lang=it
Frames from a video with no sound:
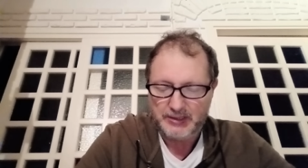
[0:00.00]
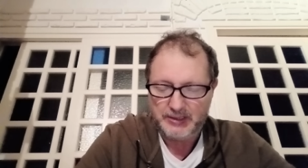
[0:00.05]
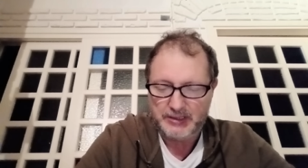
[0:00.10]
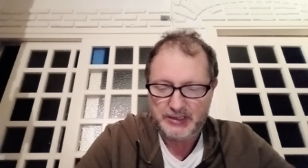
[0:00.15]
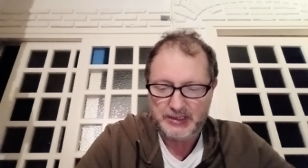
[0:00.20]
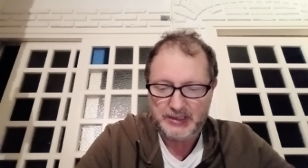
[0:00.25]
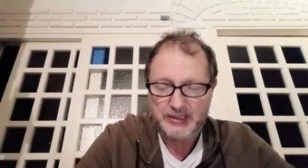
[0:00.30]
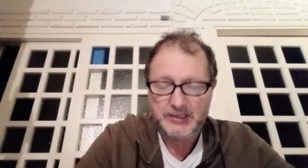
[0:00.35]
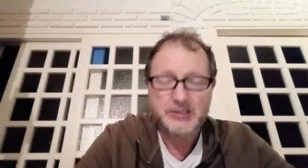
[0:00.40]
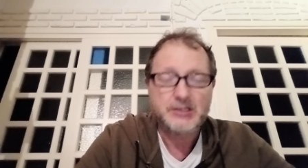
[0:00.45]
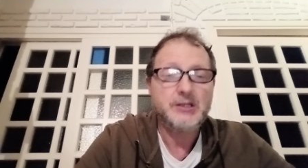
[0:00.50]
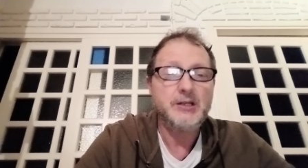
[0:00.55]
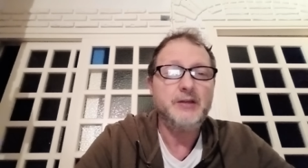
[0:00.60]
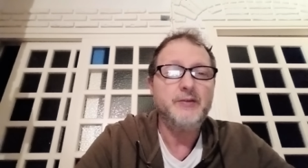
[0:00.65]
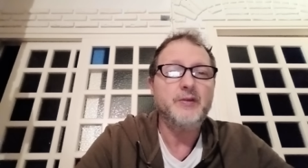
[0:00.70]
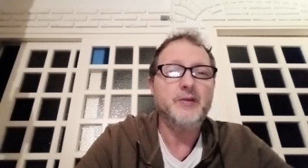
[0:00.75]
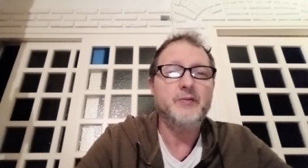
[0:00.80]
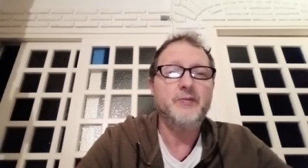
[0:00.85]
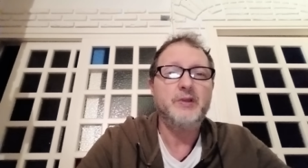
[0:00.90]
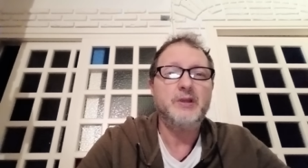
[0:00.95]
di
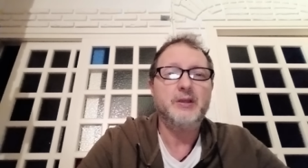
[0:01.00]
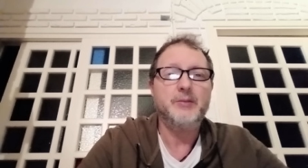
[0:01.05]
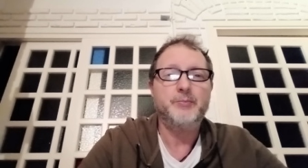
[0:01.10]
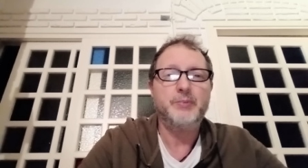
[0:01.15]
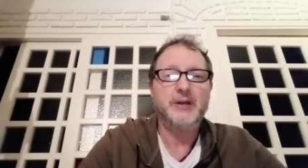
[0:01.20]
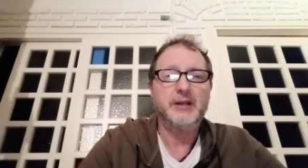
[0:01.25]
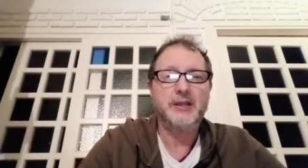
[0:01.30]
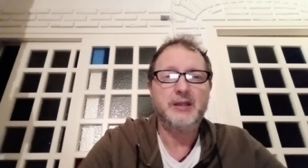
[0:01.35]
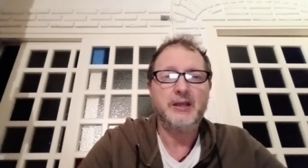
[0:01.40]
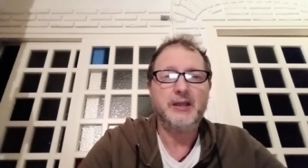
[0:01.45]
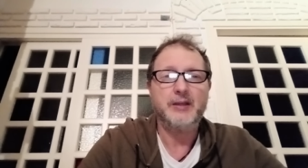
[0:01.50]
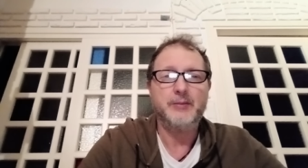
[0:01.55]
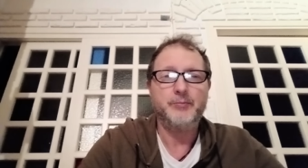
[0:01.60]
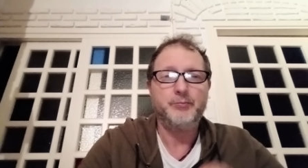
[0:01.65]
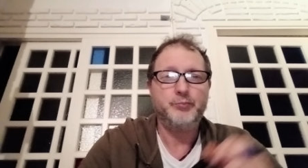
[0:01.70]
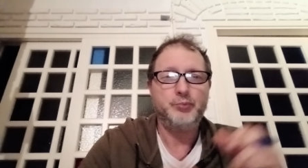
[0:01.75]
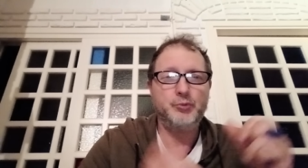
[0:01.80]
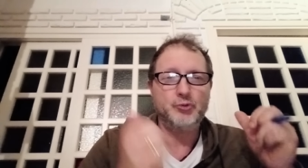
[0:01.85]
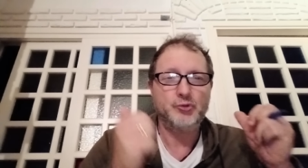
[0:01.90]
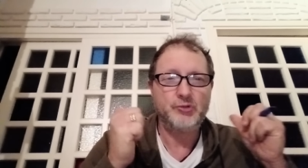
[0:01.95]
iscrivervi
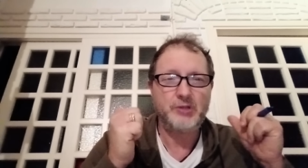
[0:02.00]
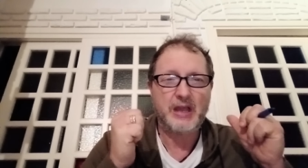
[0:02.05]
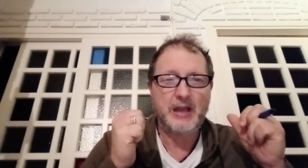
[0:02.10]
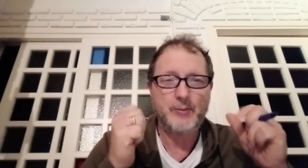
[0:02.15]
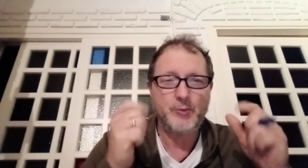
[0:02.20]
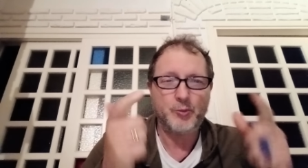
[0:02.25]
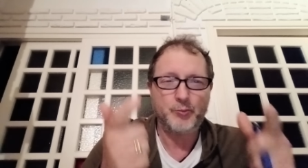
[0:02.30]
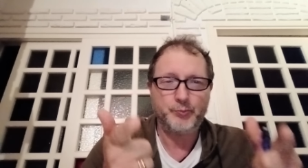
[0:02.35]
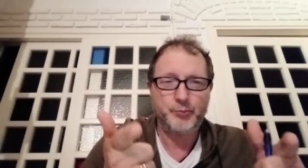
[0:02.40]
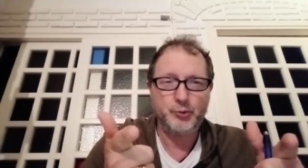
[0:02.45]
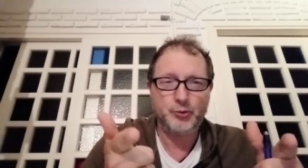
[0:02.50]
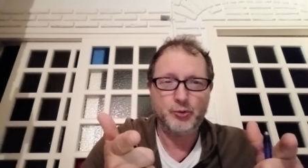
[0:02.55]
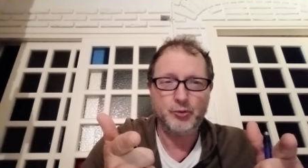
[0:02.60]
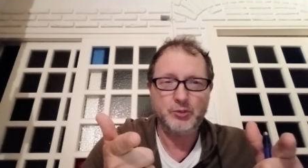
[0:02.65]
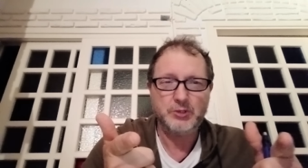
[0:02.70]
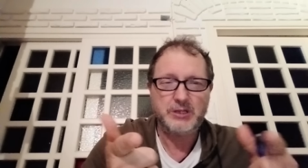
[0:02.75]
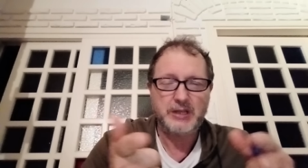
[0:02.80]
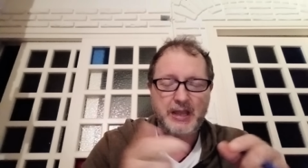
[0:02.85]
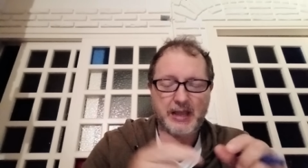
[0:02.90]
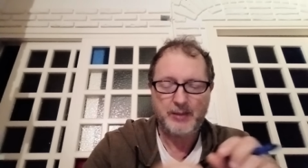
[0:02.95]
perché più siamo più
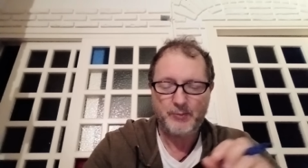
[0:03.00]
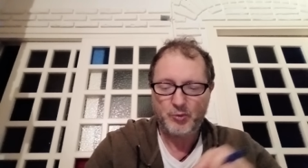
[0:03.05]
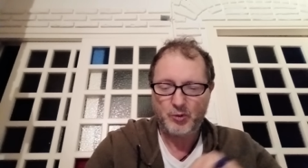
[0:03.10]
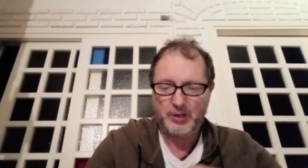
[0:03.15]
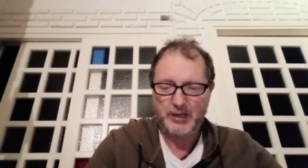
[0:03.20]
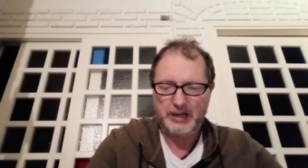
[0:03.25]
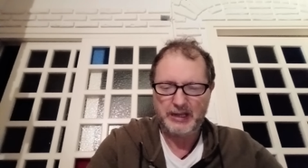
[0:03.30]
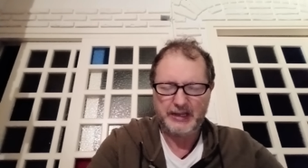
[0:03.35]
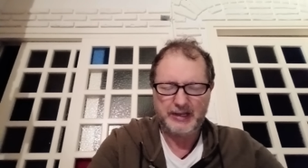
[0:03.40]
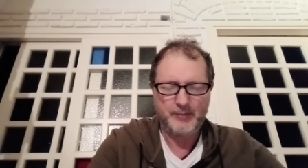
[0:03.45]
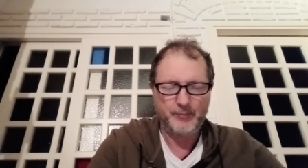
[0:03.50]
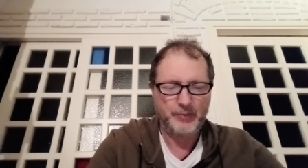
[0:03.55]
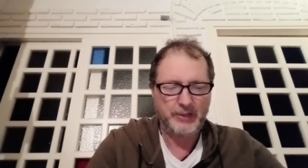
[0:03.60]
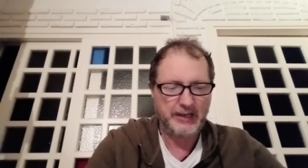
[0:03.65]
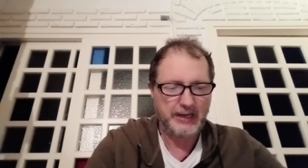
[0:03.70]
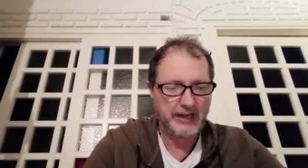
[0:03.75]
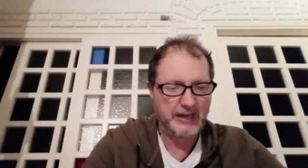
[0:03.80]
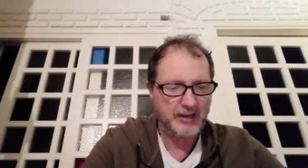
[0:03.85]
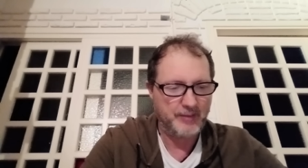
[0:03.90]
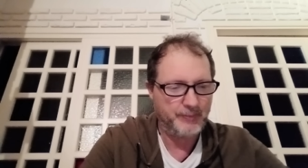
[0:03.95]
contiamo e la
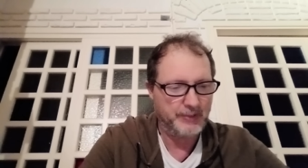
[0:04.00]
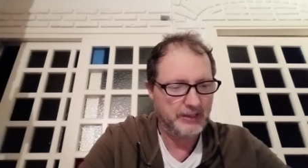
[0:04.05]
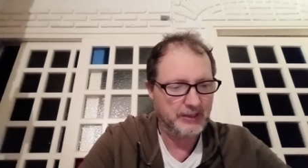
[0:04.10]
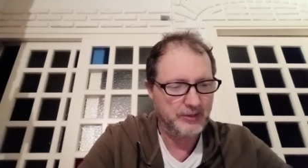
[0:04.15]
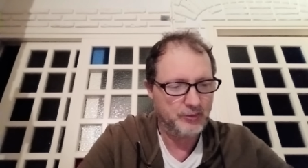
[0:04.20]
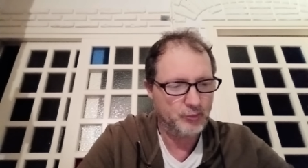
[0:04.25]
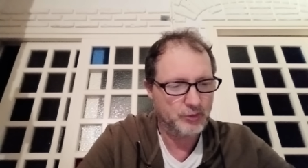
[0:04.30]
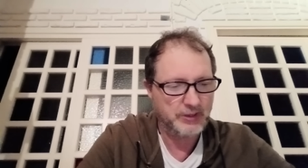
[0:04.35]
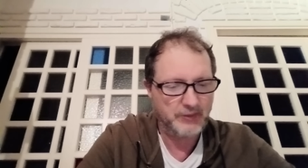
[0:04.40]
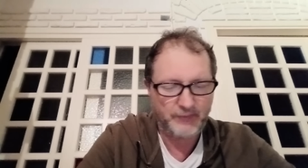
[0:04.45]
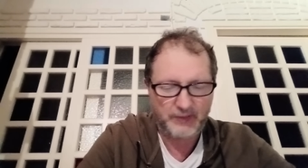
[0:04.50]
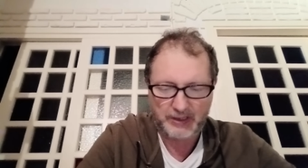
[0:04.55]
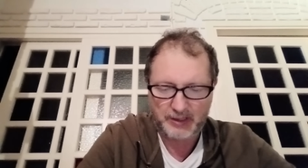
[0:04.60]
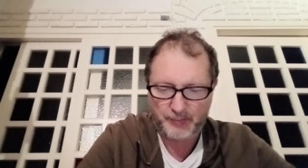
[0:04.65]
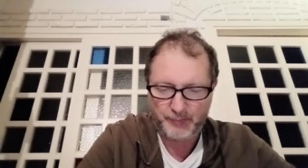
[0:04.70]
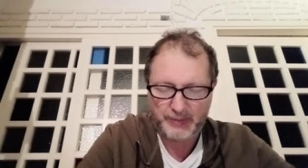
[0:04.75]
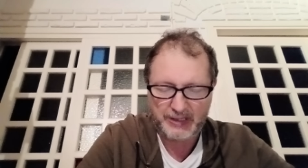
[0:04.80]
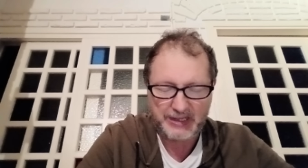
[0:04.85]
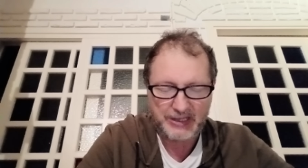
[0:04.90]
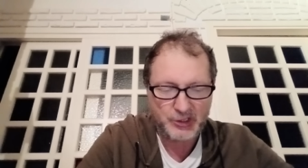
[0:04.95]
campanella per le
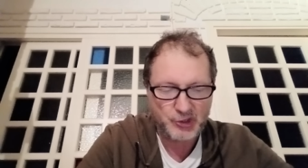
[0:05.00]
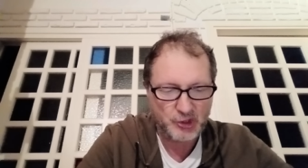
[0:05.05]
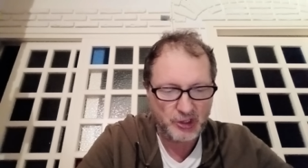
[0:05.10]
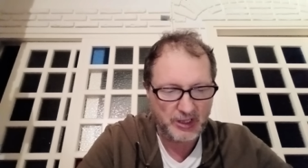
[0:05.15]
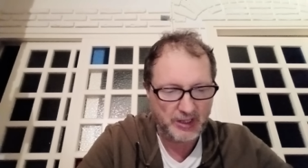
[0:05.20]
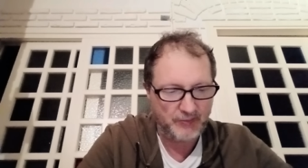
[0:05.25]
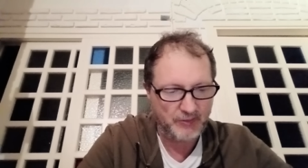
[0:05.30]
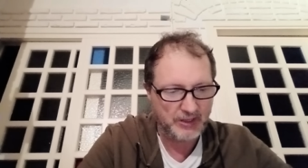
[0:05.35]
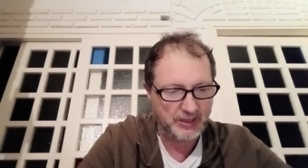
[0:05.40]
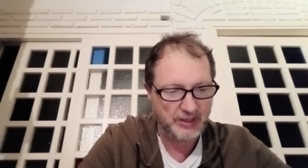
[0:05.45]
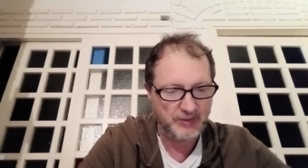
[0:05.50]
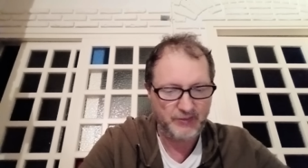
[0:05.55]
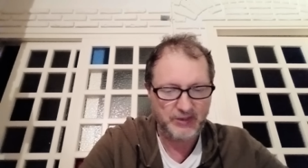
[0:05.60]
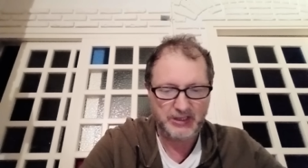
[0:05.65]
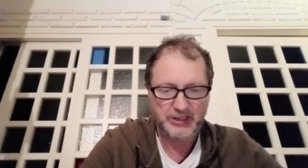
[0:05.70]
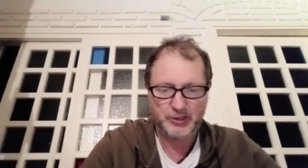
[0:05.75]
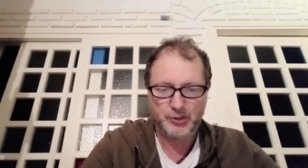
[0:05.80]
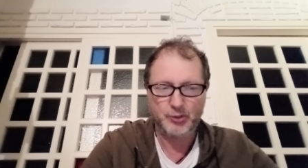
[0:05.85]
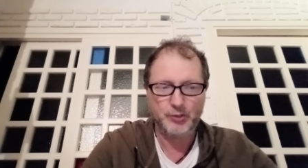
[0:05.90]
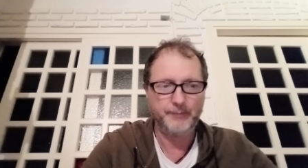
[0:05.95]
notifiche per ricevere i
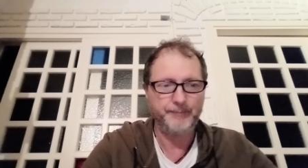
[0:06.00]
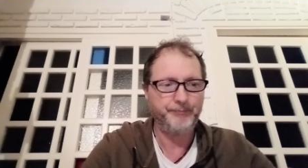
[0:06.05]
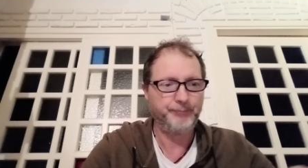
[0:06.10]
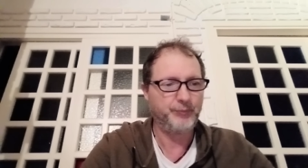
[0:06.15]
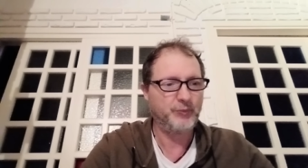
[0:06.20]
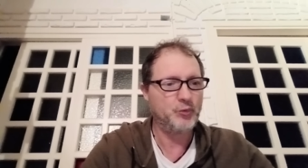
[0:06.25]
video.